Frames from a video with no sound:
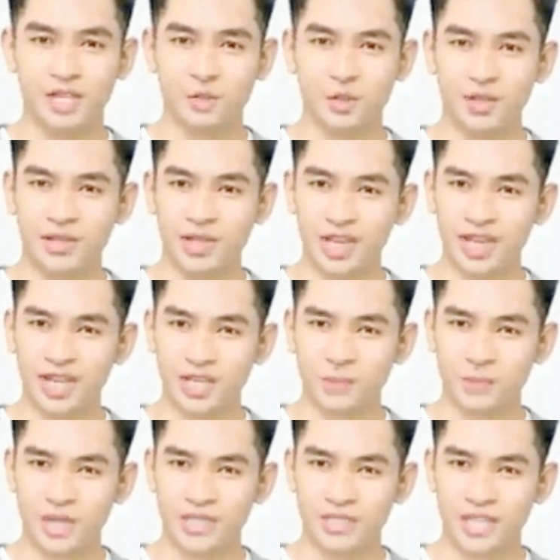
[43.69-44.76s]
suara
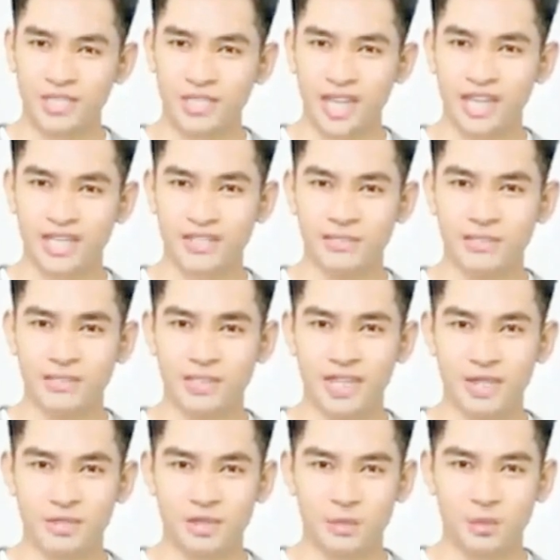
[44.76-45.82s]
pertempuran yang teredam
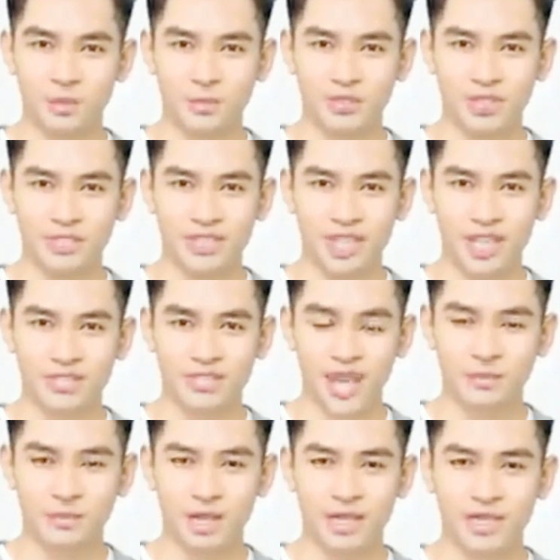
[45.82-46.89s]
terdengar di luar
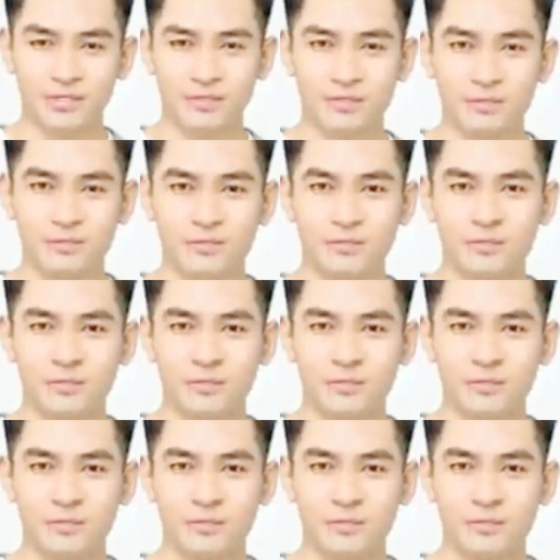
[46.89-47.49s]
istana,